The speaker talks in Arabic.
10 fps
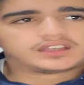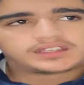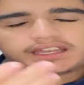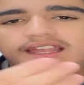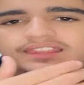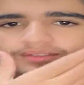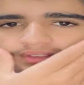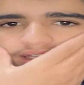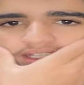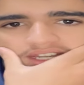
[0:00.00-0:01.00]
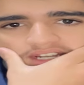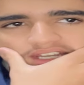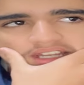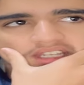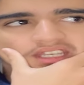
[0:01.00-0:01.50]
هنا إيه، هذا انا متاكد انها
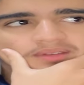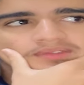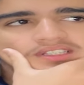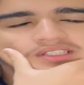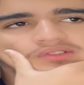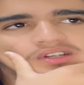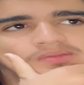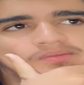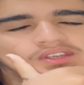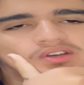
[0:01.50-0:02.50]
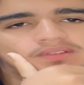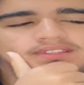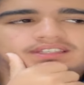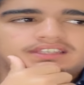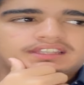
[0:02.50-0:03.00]
غاليه كان ما سواها
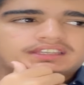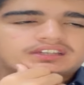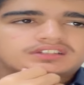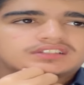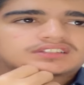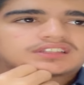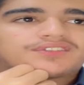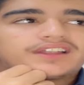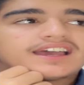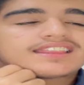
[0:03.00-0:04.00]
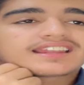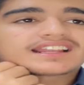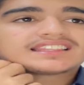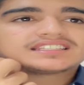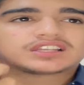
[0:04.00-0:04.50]
150 جنيه طبعا هذه
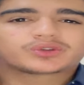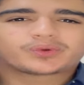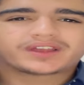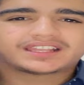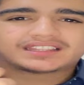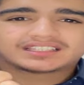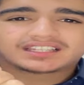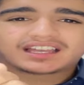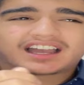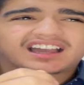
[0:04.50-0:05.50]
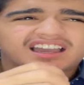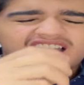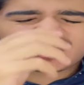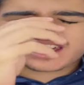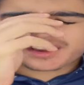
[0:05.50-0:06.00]
راح تجي الكواليتي تاعها
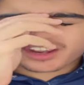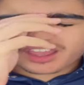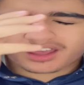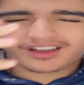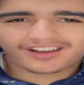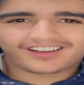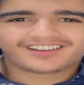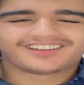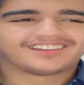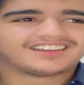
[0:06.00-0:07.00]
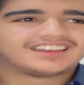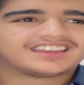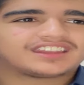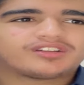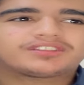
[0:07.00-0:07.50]
خرا
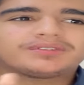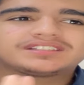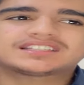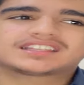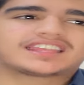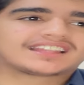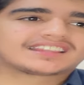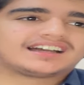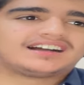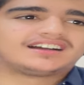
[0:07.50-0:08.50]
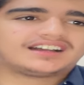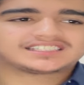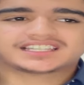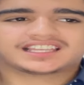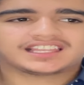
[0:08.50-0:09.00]
عملت بس تتقطع
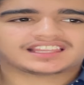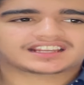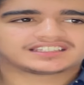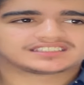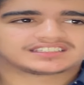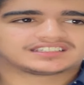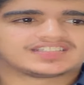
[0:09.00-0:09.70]
عشان كذا رخيصه